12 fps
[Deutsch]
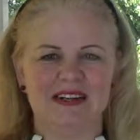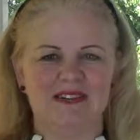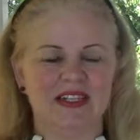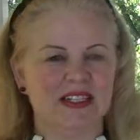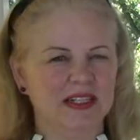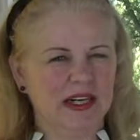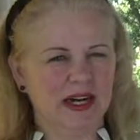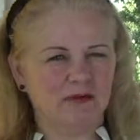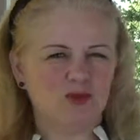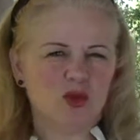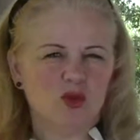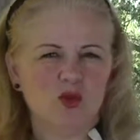Wenn Sie in
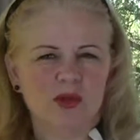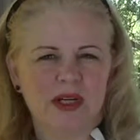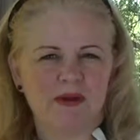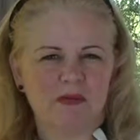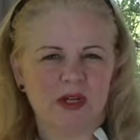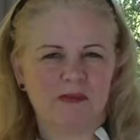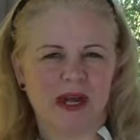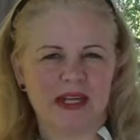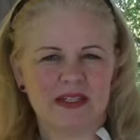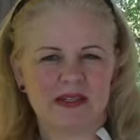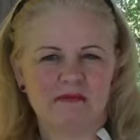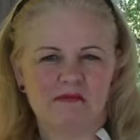einem zunehmend
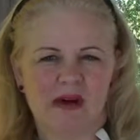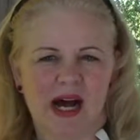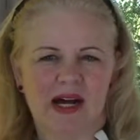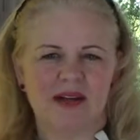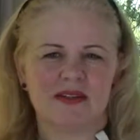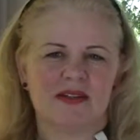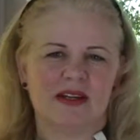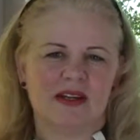gepressten Markt